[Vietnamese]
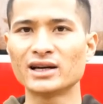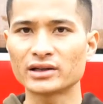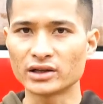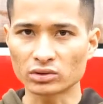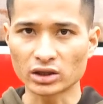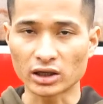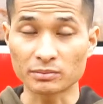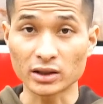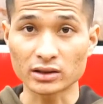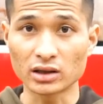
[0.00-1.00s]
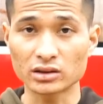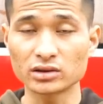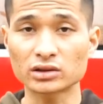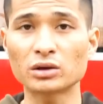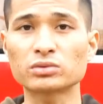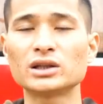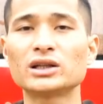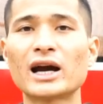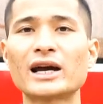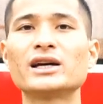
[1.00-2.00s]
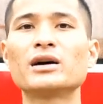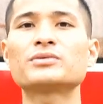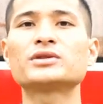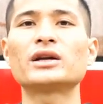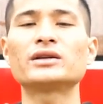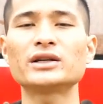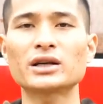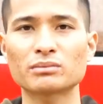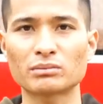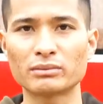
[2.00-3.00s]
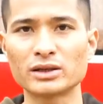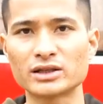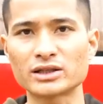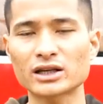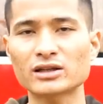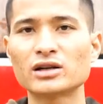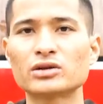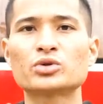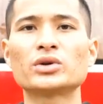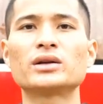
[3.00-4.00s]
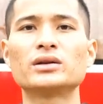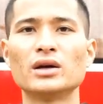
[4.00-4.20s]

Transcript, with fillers: để có thể cập nhật được những thông tin hay hấp dẫn nhất mà mình sẽ thường xuyên